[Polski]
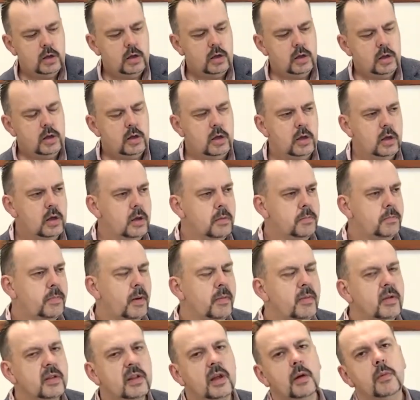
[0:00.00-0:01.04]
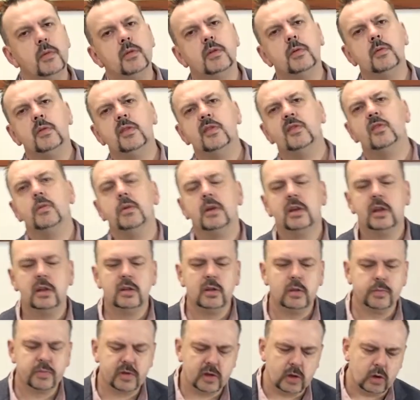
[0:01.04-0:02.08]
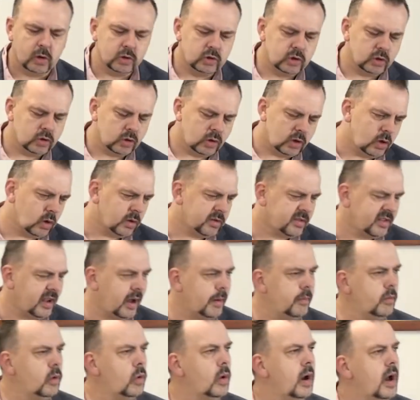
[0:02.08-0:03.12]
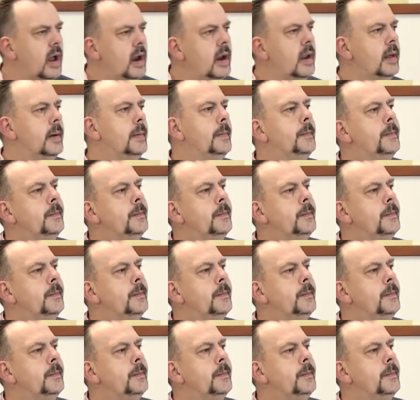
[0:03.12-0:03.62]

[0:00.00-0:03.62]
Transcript: i pamiętamy tą historię, kiedy przychodzi do niego Samuel